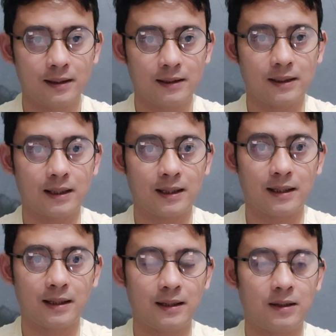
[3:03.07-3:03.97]

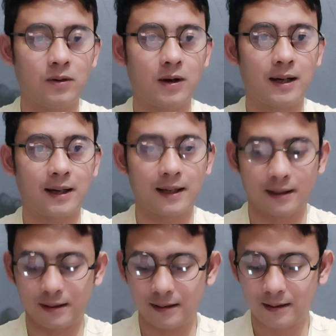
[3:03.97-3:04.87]
kita
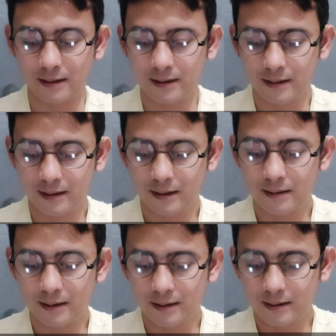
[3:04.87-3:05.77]
doakan
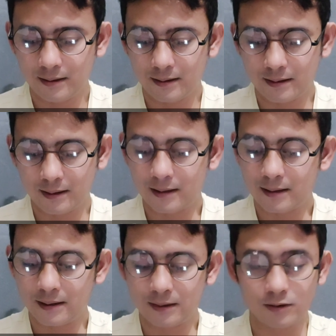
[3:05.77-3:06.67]
nah
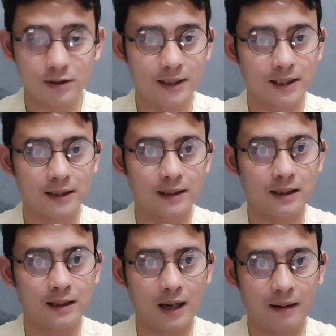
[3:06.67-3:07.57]
itu sedikit
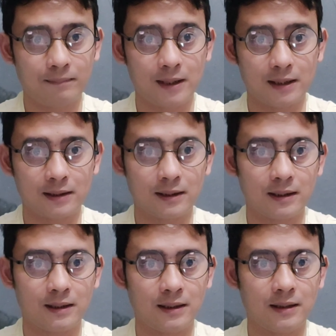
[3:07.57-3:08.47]
uh, update
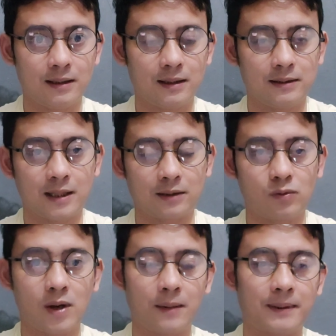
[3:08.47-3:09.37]
uh,
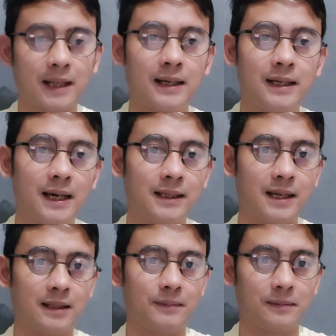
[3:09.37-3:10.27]
jadwal
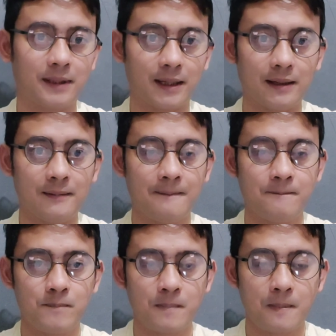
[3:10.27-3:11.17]
pertandingannya ya teman-temannya
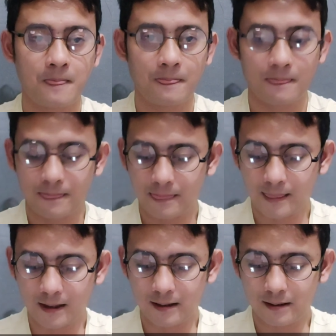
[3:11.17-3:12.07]

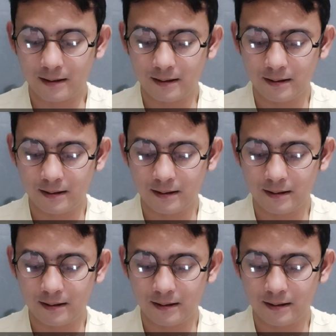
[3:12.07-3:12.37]
nah.